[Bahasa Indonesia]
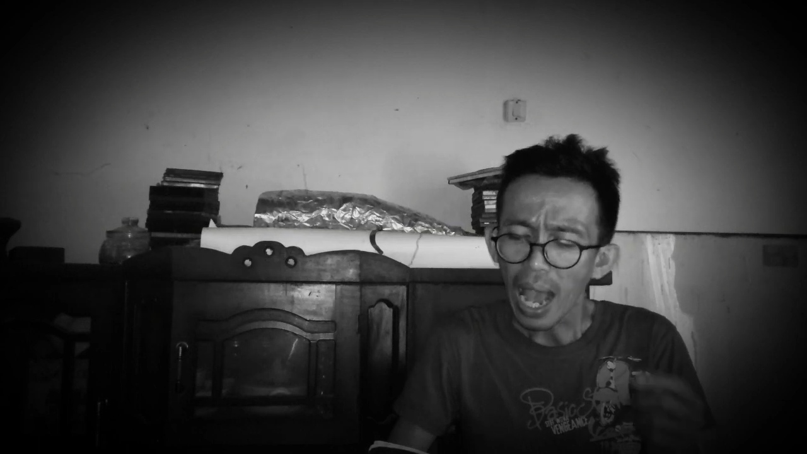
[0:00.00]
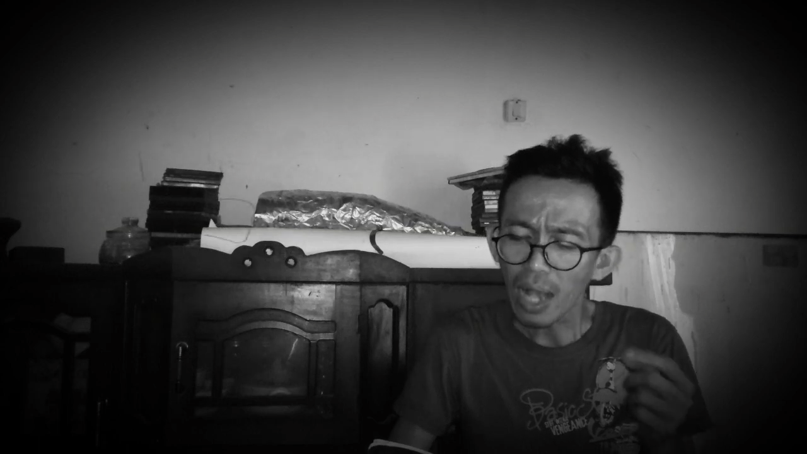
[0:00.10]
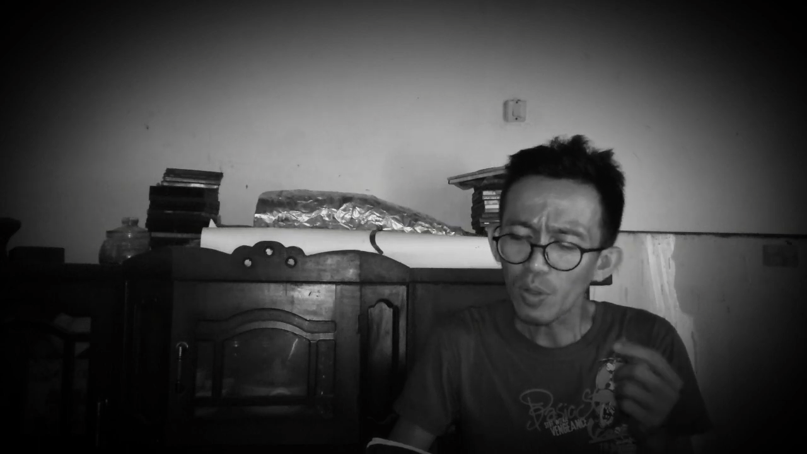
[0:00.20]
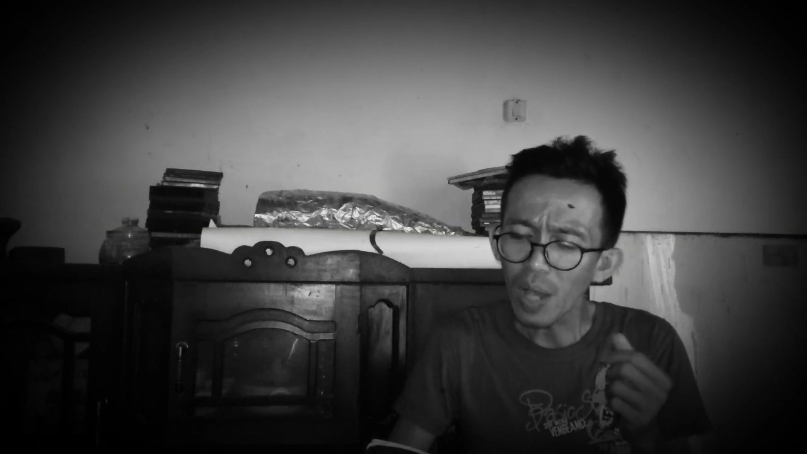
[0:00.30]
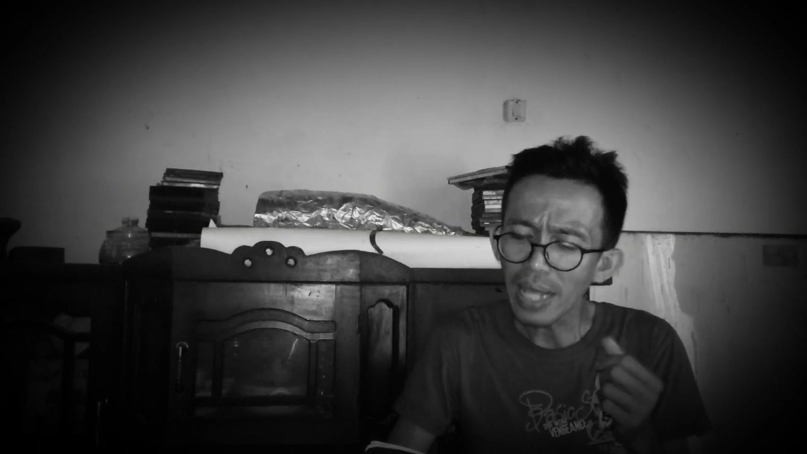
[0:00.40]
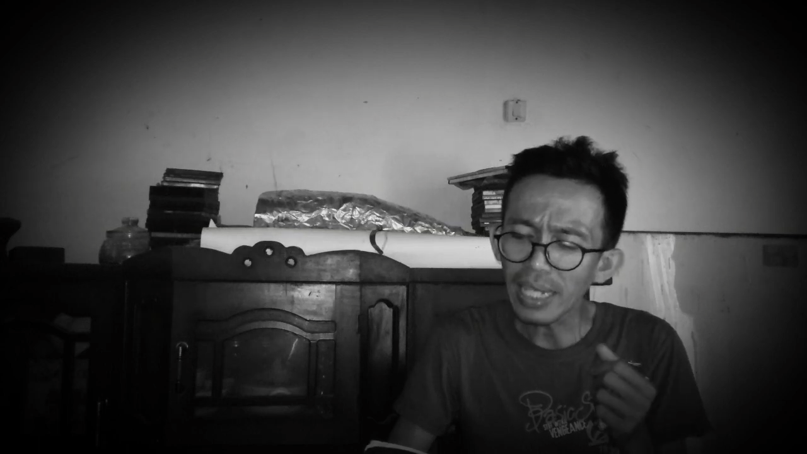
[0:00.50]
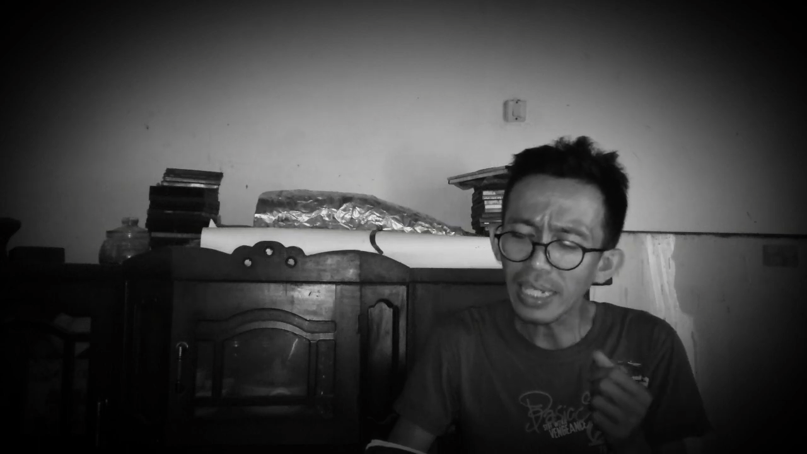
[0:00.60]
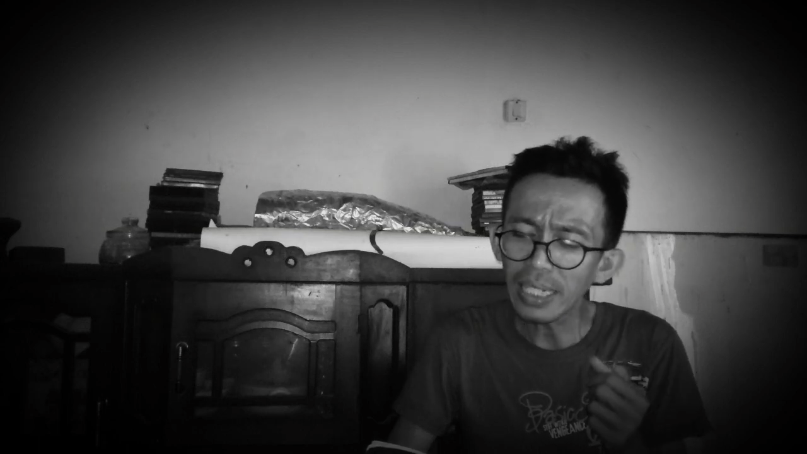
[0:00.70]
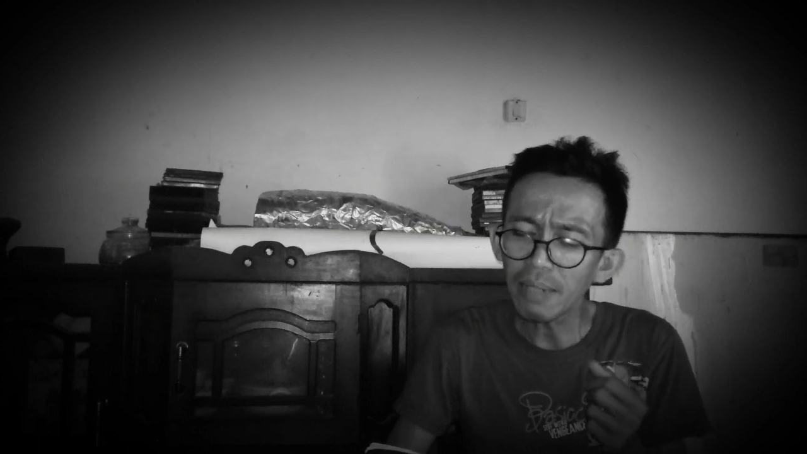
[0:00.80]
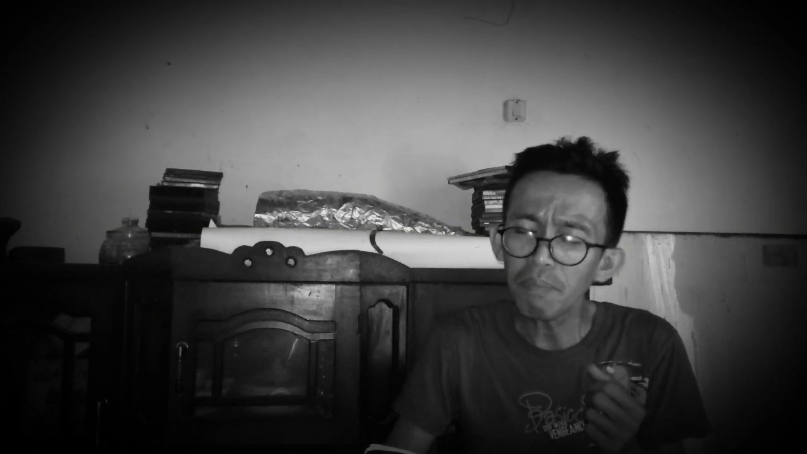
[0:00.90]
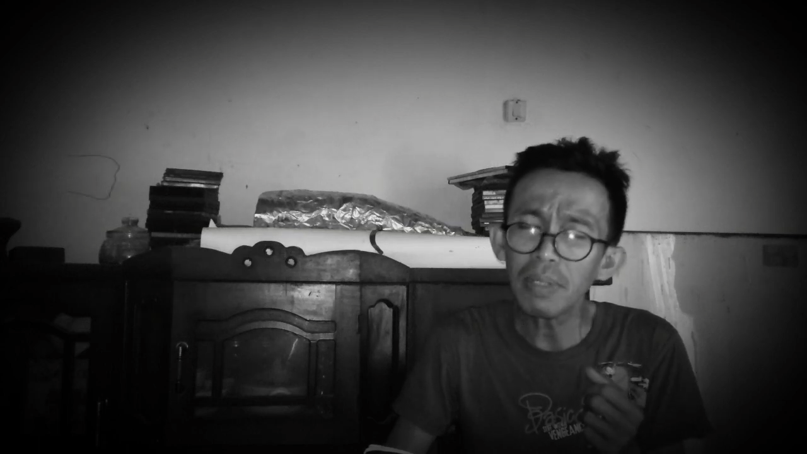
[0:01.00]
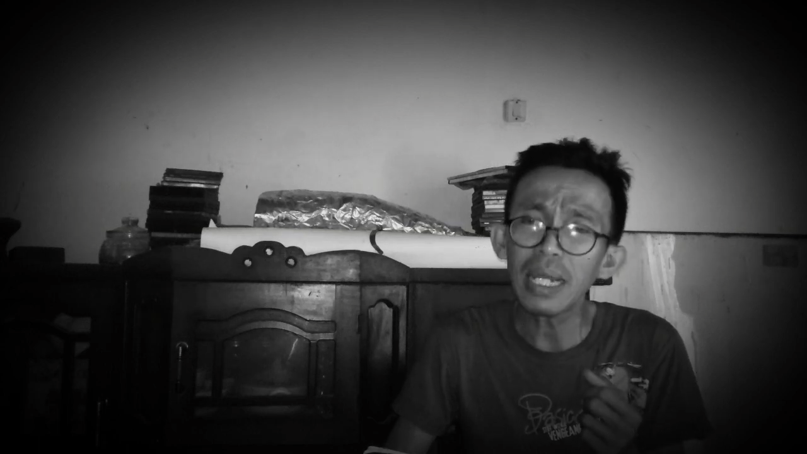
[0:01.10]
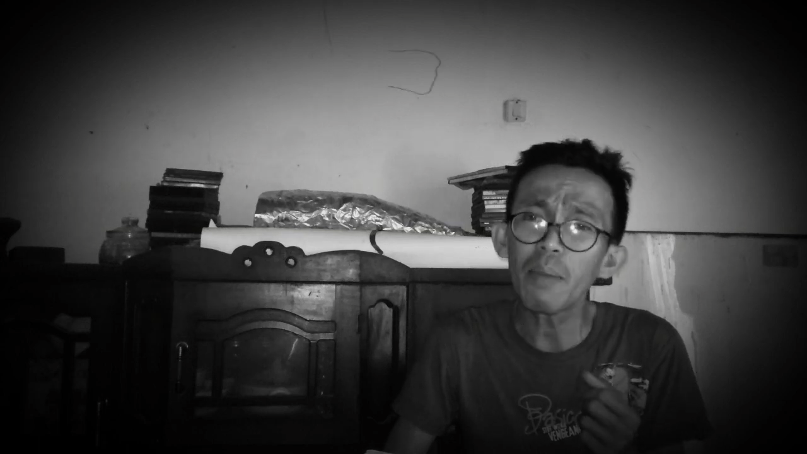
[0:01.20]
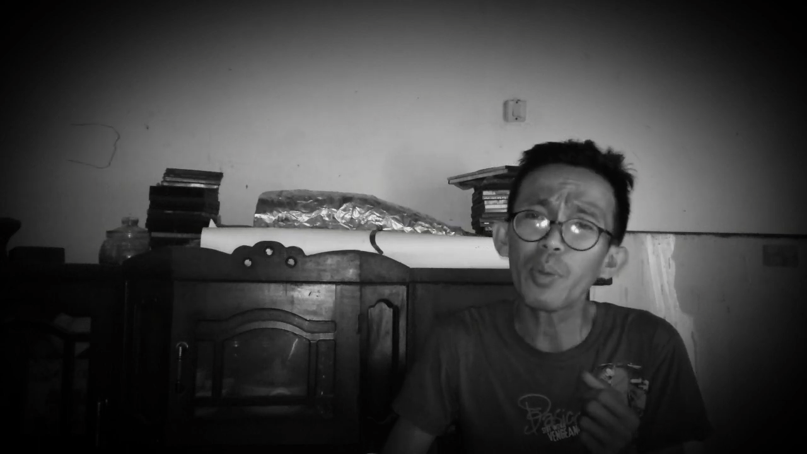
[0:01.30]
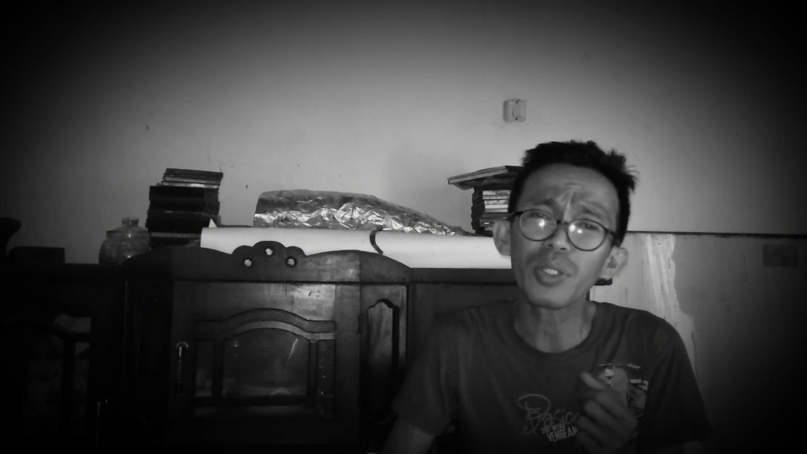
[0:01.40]
Aku hanya ingin
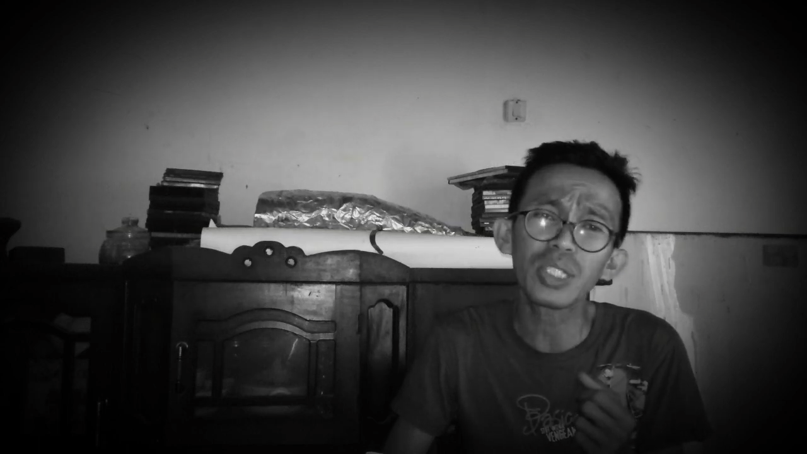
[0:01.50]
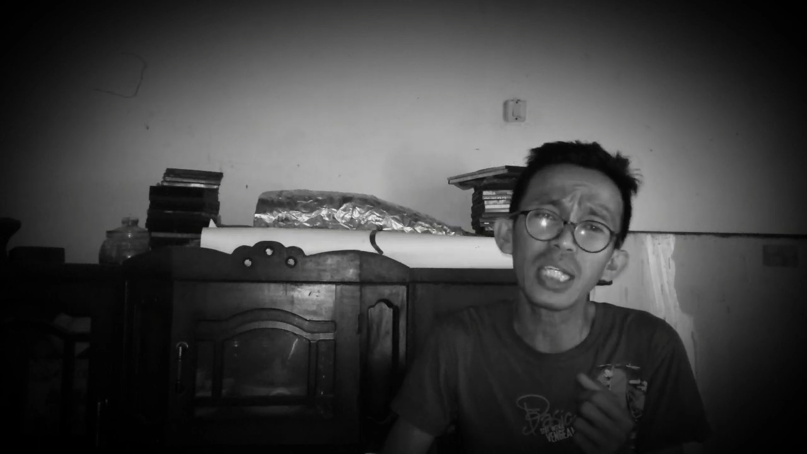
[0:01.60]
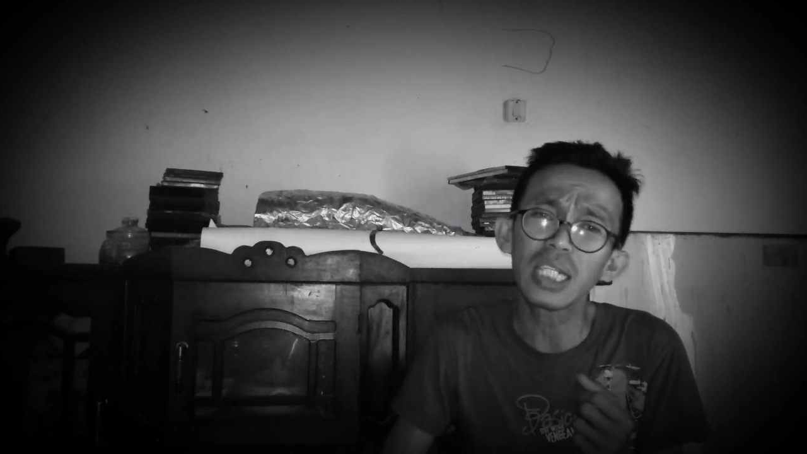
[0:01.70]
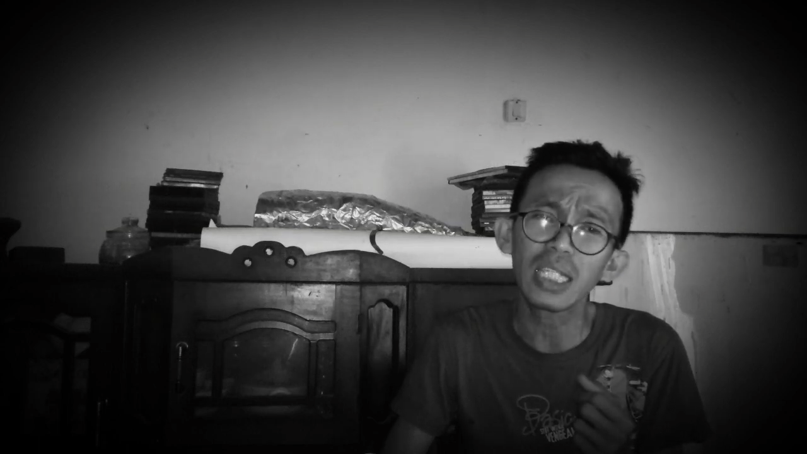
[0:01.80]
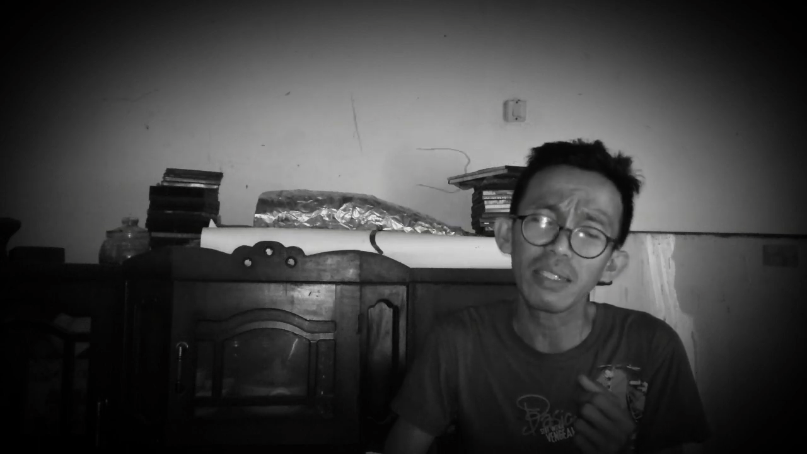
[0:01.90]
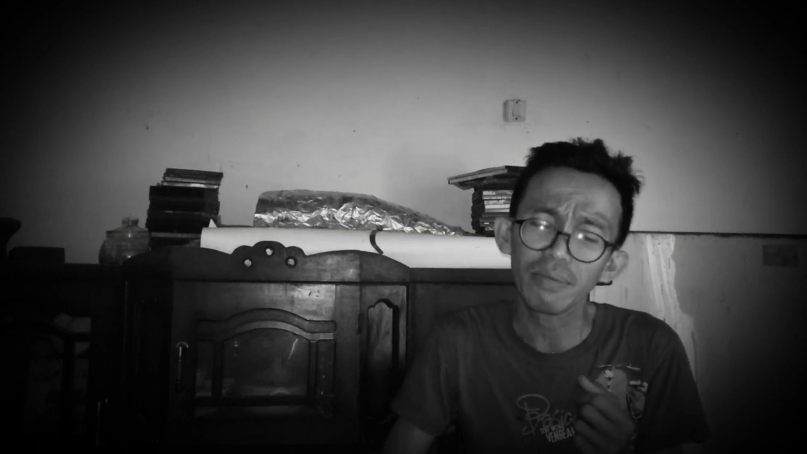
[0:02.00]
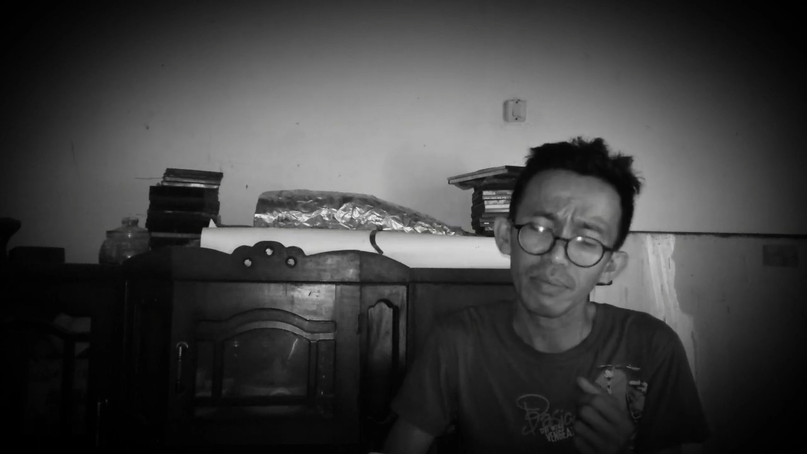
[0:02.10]
menabur seni,